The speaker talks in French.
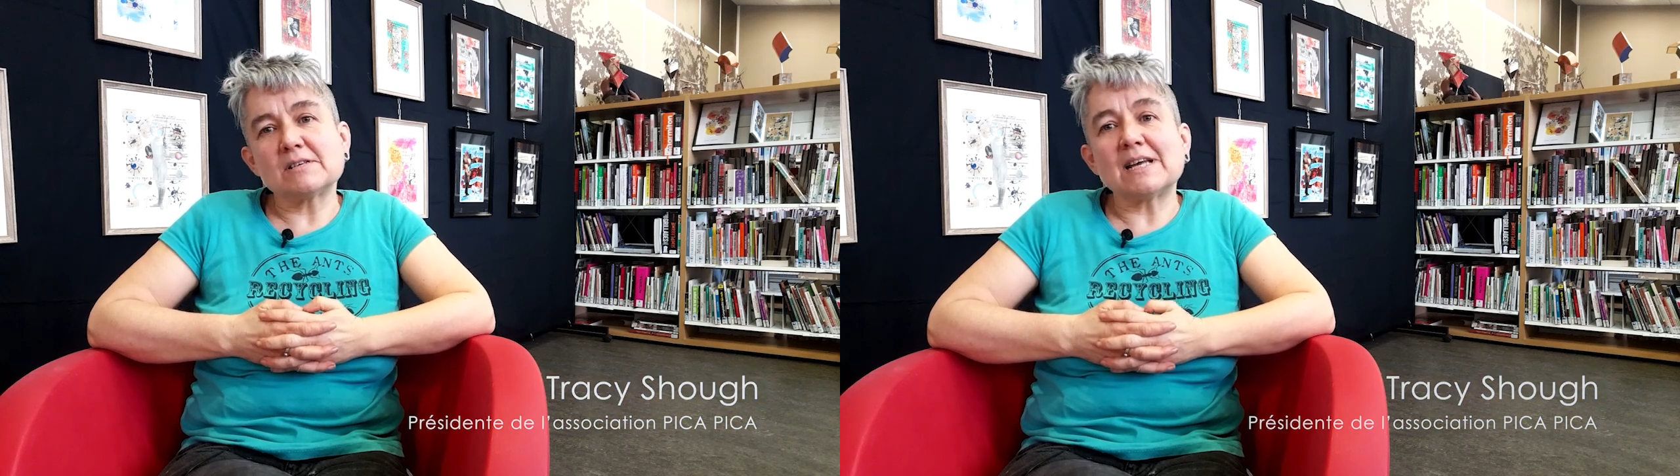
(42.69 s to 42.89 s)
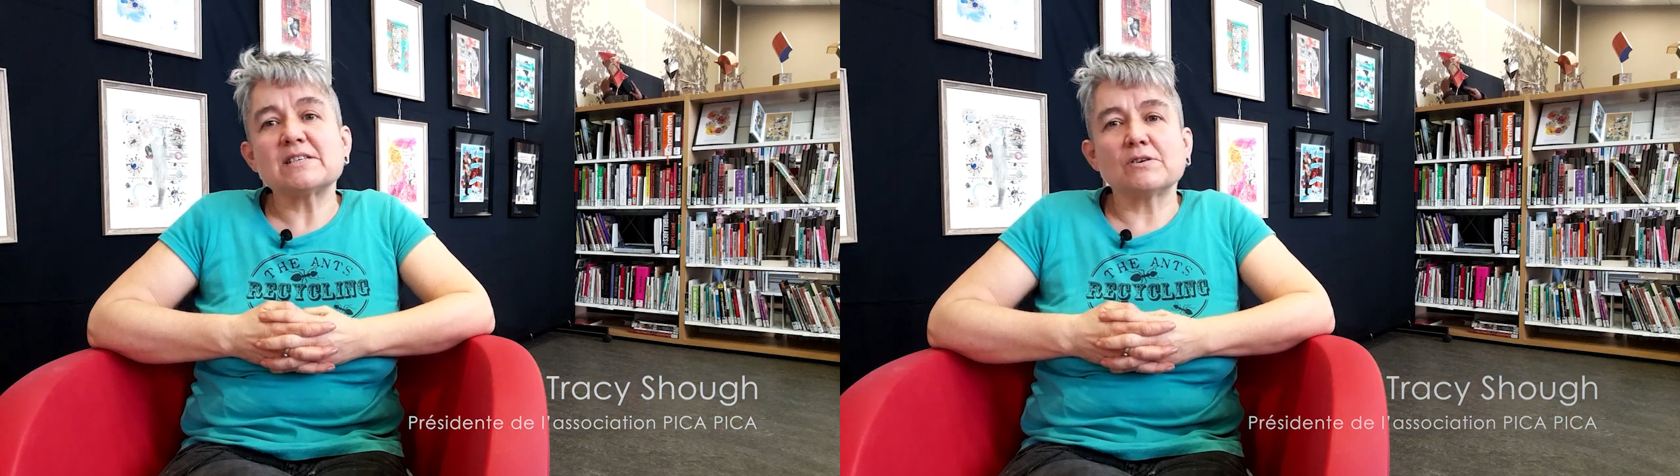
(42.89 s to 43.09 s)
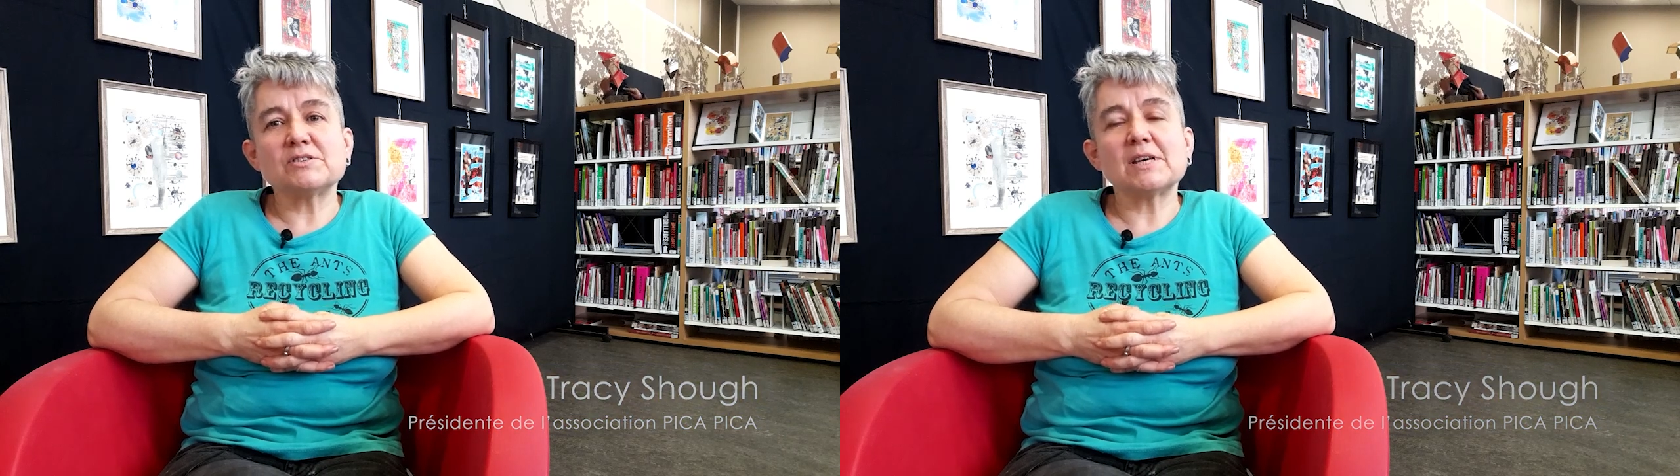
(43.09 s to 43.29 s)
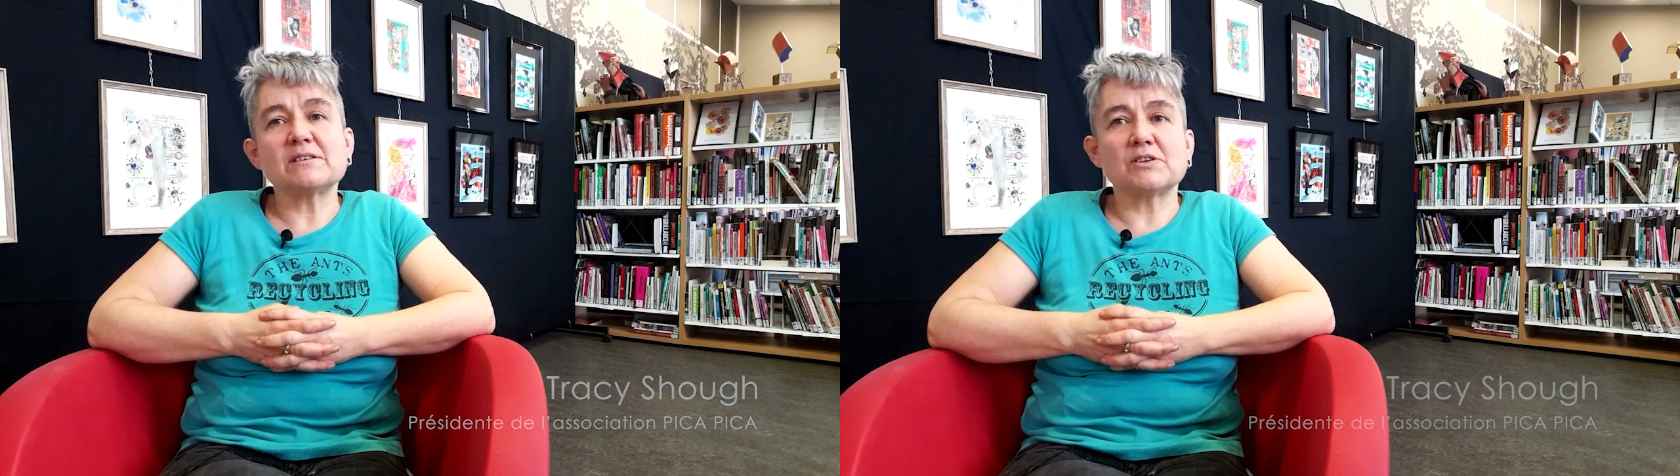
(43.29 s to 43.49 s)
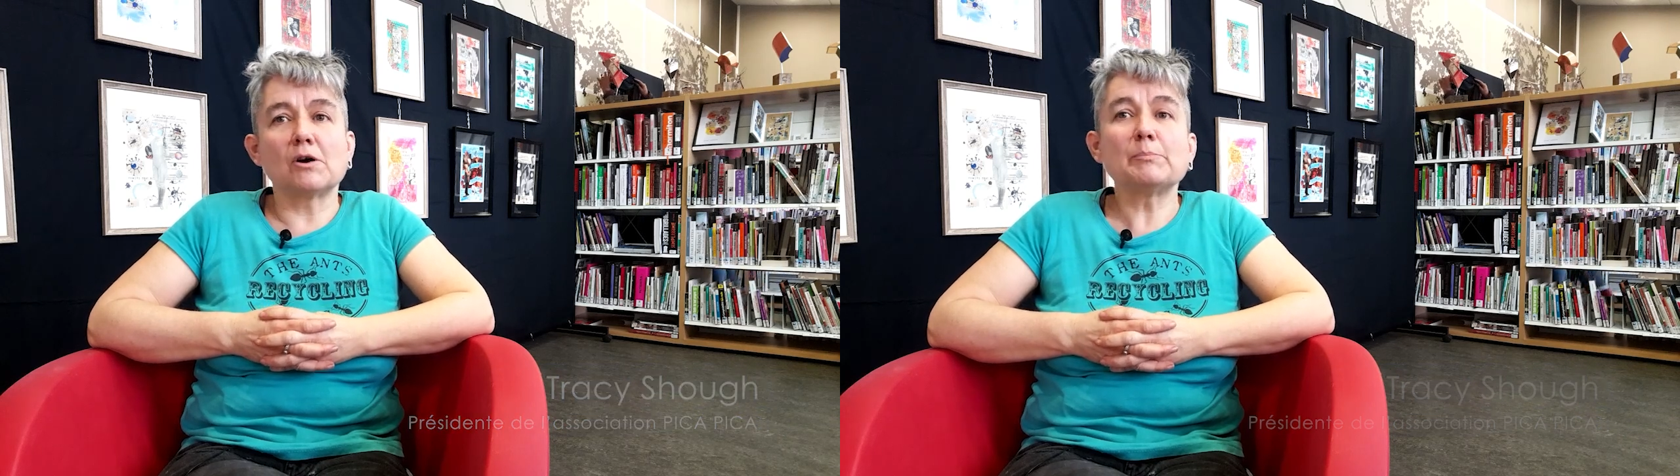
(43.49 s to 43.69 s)
de
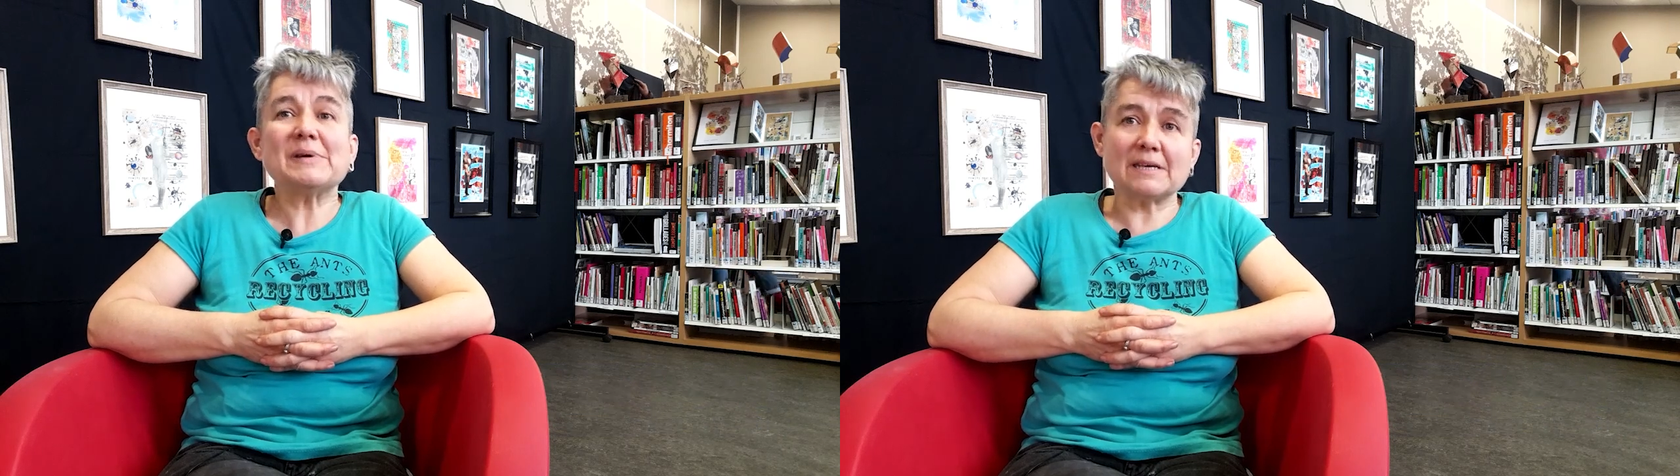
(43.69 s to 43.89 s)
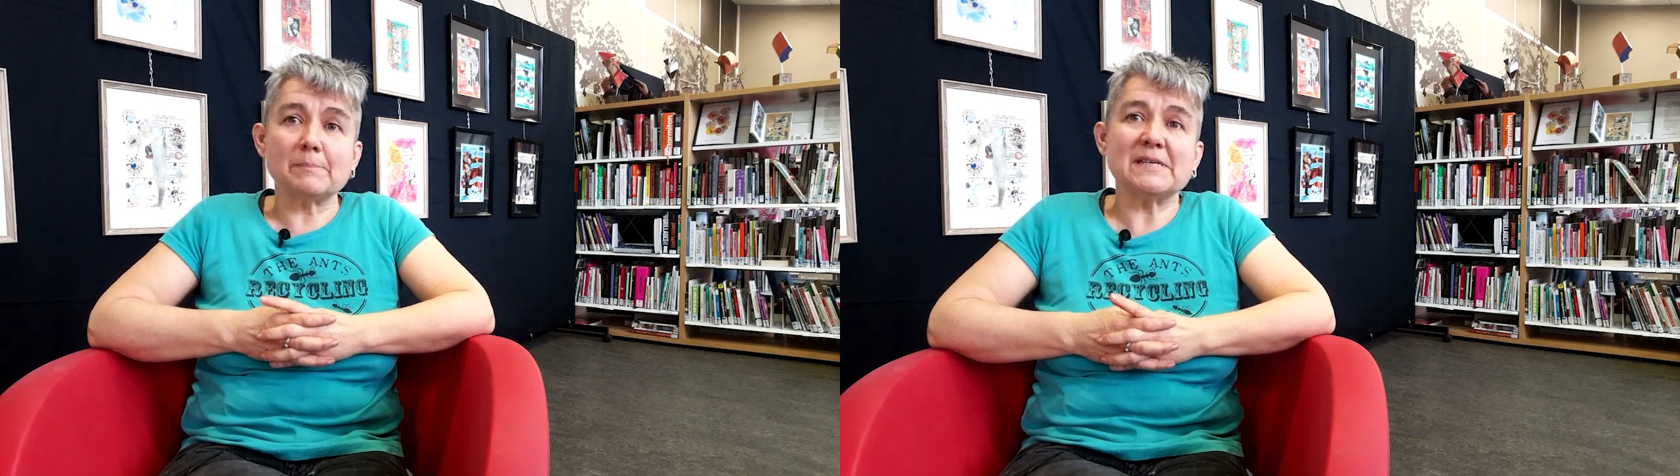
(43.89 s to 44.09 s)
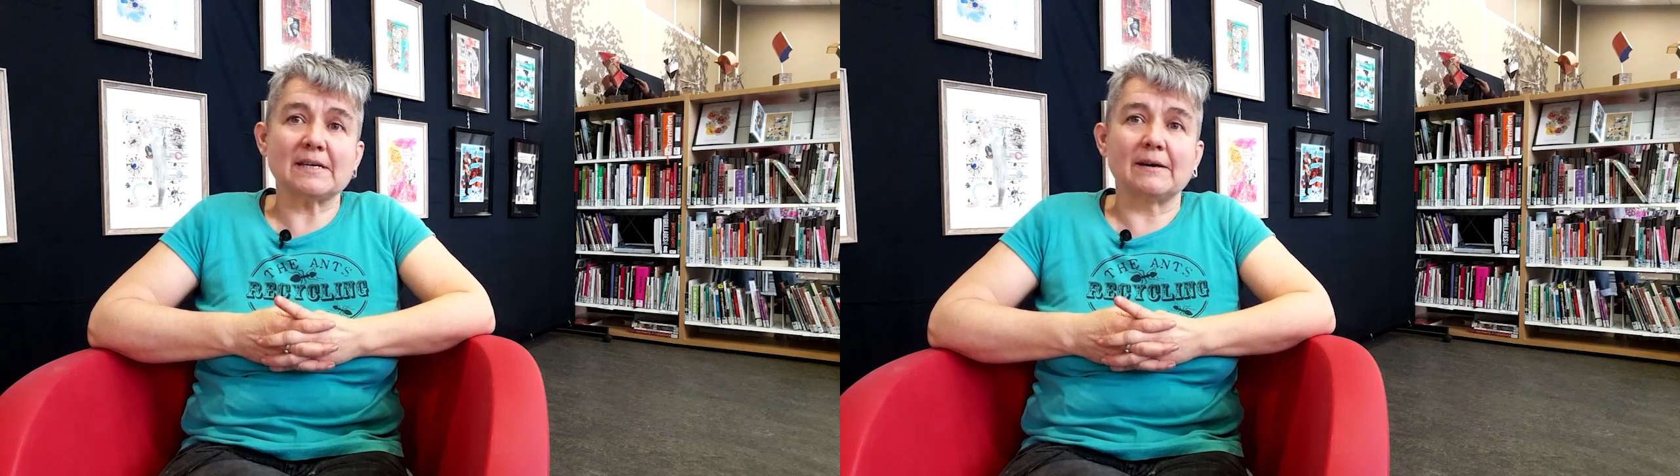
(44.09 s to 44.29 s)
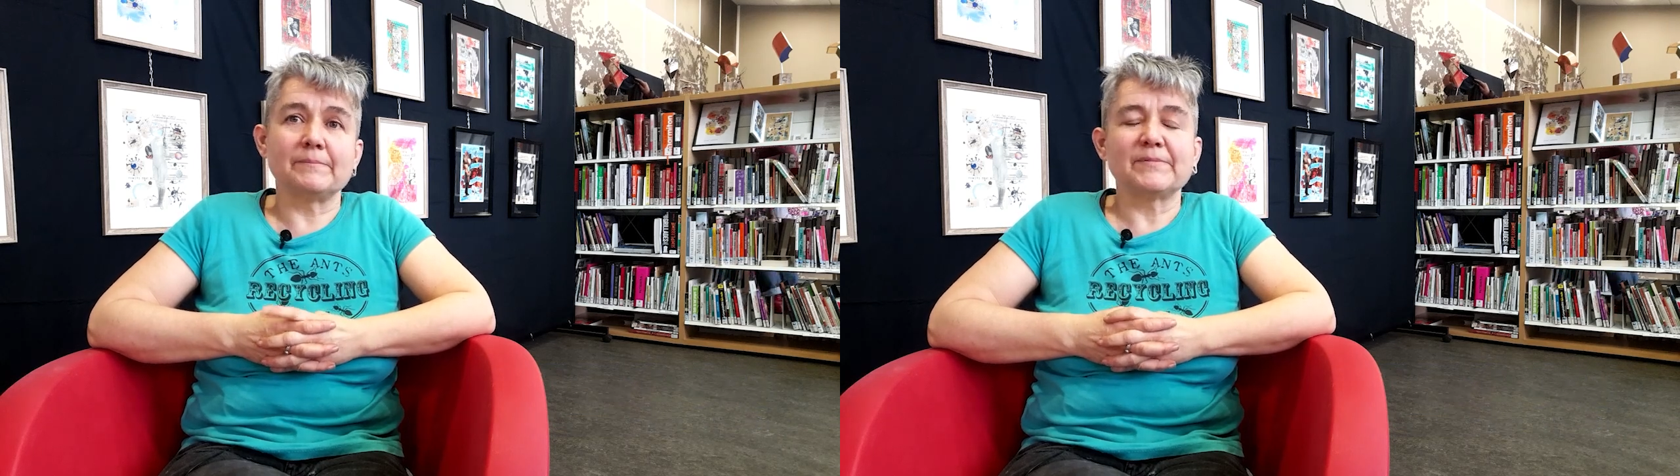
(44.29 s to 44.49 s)
l'association Pika Pika.